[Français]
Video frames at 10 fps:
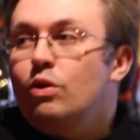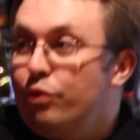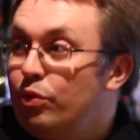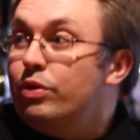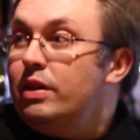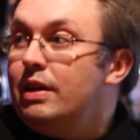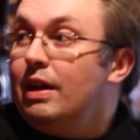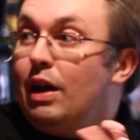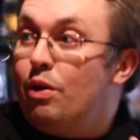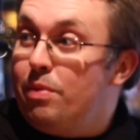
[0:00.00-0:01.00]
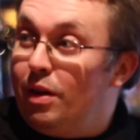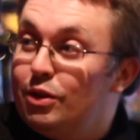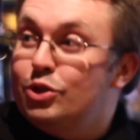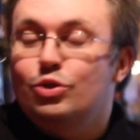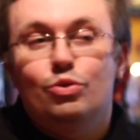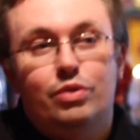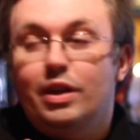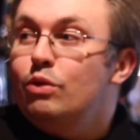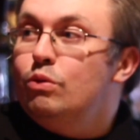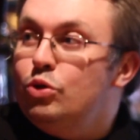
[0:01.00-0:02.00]
est confronté à un mélange de
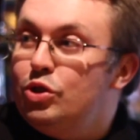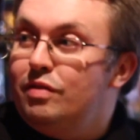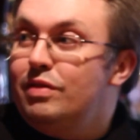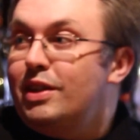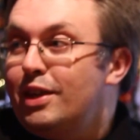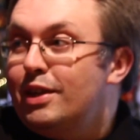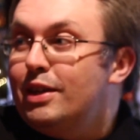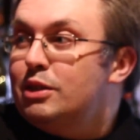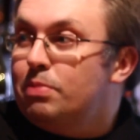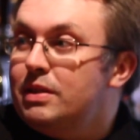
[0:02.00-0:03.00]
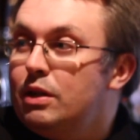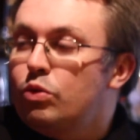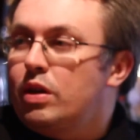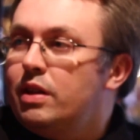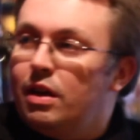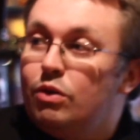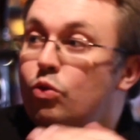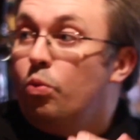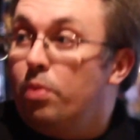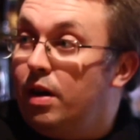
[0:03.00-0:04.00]
technologie viking et spatiale, donc il y a des grands
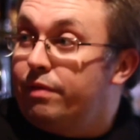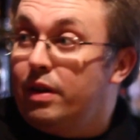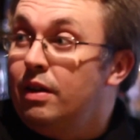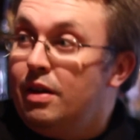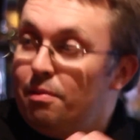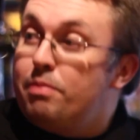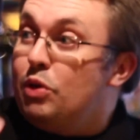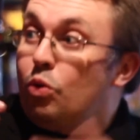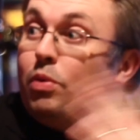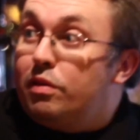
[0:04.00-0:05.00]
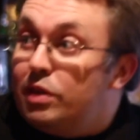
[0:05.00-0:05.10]
combats, enfin même des combats de